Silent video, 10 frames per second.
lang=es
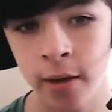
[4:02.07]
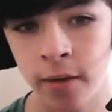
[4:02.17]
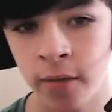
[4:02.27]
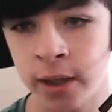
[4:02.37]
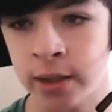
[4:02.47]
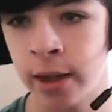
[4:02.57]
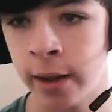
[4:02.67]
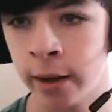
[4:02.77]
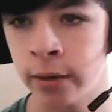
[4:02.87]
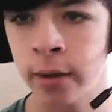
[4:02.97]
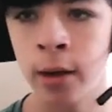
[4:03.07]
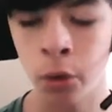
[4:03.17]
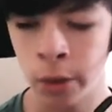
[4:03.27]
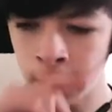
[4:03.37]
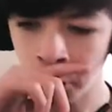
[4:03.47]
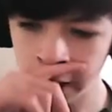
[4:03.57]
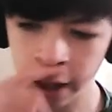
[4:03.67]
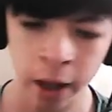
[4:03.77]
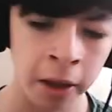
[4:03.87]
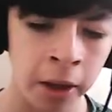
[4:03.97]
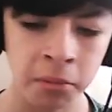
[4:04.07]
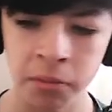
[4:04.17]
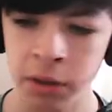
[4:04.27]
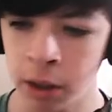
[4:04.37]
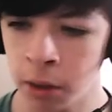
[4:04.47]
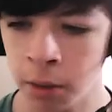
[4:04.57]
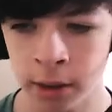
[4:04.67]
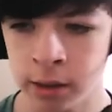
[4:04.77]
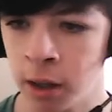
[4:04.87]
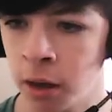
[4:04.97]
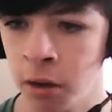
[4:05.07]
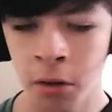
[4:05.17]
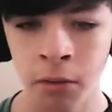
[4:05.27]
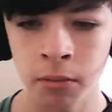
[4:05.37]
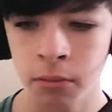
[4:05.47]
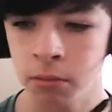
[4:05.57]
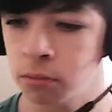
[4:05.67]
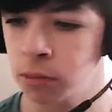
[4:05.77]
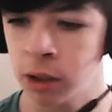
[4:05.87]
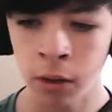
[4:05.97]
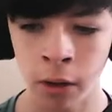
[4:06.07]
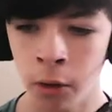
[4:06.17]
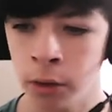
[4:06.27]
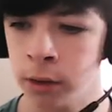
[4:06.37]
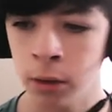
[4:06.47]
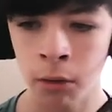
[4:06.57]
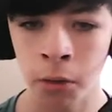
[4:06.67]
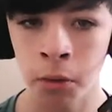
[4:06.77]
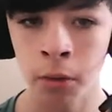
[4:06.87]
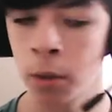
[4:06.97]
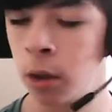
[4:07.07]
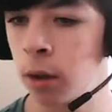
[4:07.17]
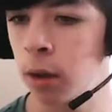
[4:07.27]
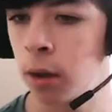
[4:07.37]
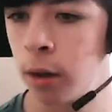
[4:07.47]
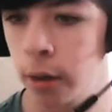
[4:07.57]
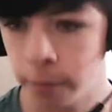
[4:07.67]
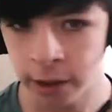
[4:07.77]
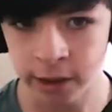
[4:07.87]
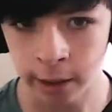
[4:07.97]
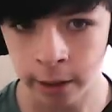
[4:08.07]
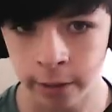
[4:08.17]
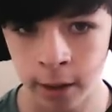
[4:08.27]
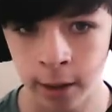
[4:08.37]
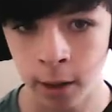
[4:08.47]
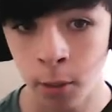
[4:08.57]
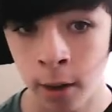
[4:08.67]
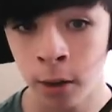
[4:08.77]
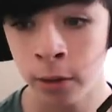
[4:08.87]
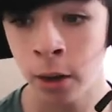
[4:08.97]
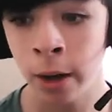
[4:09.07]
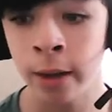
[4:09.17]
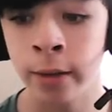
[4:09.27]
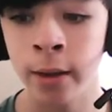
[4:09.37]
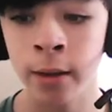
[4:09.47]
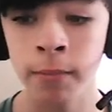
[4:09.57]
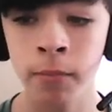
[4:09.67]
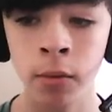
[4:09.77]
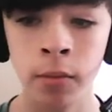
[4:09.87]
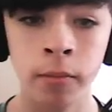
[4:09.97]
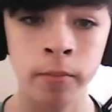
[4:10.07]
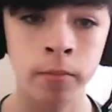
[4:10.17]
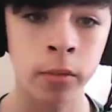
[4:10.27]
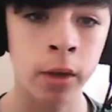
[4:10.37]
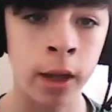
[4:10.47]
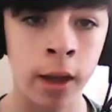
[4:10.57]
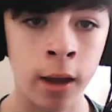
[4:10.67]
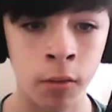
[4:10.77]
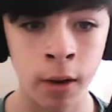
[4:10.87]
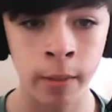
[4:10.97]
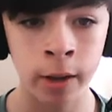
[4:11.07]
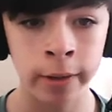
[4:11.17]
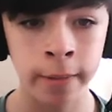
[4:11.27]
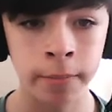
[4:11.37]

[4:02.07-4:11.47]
Fácil Argentina con una goleada. 5 a 0. 5 a 2, 5 a 1. Pasa Argentina que juega contra Holanda. Eh, nuevamente.